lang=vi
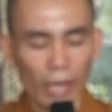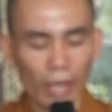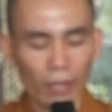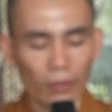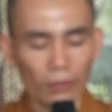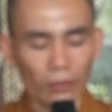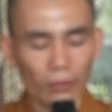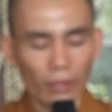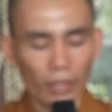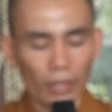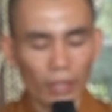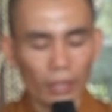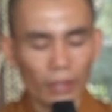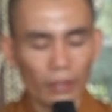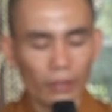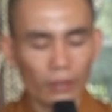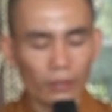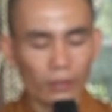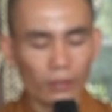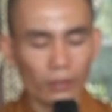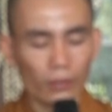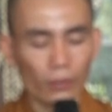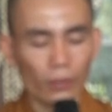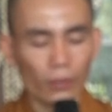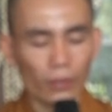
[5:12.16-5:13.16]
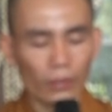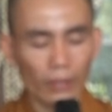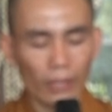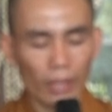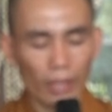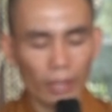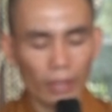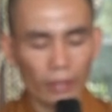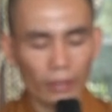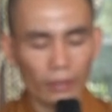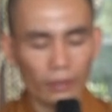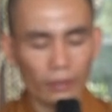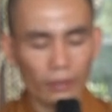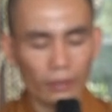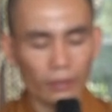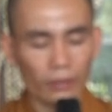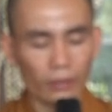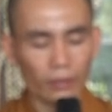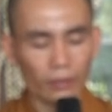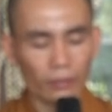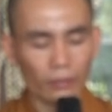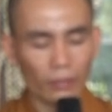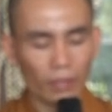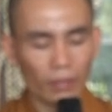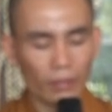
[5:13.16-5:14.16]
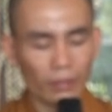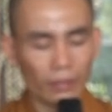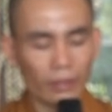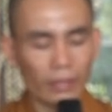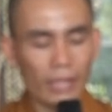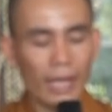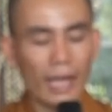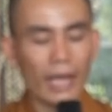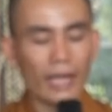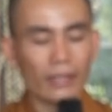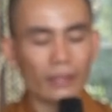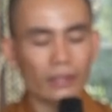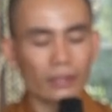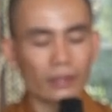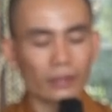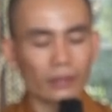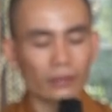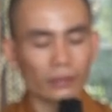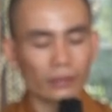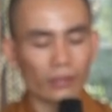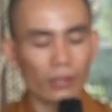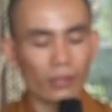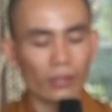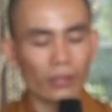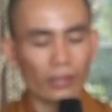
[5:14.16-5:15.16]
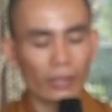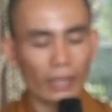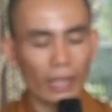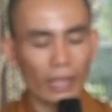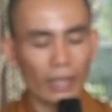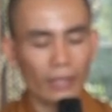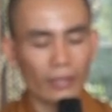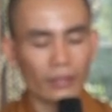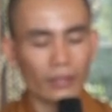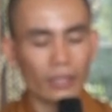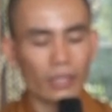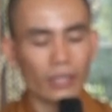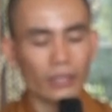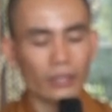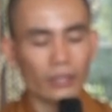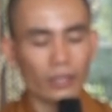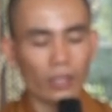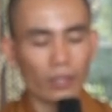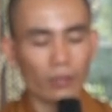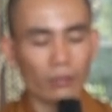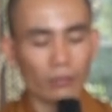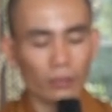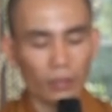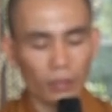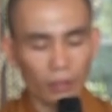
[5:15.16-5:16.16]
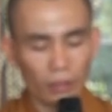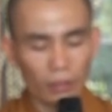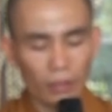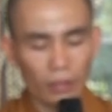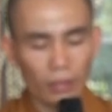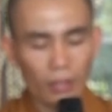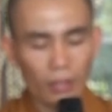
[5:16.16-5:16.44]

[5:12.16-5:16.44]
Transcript: tạo tác, của cải, được mất, gia đình, con cái, vợ chồng,